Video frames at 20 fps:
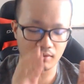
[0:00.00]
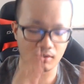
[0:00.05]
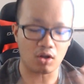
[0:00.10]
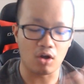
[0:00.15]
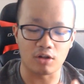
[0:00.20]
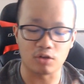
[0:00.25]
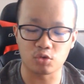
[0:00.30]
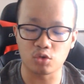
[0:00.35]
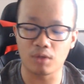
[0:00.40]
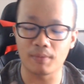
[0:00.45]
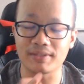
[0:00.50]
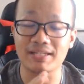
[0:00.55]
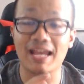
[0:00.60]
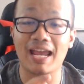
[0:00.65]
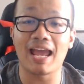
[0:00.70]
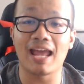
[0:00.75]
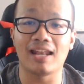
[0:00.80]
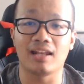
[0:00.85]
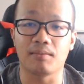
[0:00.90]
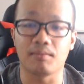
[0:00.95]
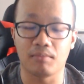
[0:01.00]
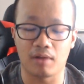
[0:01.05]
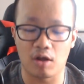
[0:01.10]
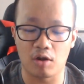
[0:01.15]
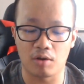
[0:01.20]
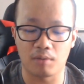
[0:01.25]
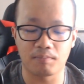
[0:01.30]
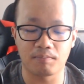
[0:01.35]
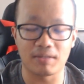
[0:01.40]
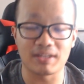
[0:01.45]
ขอตัวไปแช่เอา
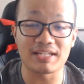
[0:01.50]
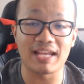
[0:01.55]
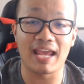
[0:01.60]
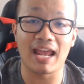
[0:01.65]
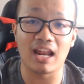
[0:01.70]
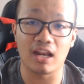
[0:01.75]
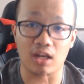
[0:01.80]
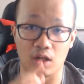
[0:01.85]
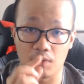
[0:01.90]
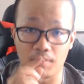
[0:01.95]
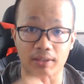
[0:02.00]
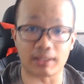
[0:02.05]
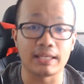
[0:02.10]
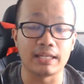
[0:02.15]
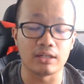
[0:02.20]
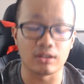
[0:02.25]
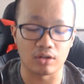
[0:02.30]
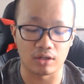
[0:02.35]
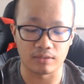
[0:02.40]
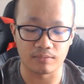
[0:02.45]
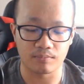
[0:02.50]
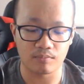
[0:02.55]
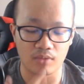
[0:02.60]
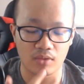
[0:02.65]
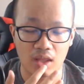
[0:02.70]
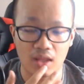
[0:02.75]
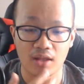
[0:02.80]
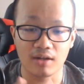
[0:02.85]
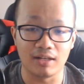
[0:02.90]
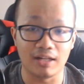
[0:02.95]
น้ำไปแช่แล้วเดี๋ยวไปกินก่อน
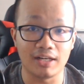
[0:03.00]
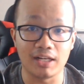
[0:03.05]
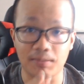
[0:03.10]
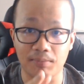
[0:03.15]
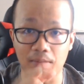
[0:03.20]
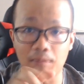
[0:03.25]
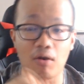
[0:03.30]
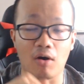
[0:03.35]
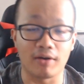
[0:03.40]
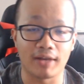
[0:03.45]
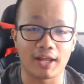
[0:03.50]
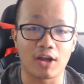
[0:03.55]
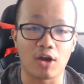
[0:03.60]
แล้วเดี๋ยวมาบอกใน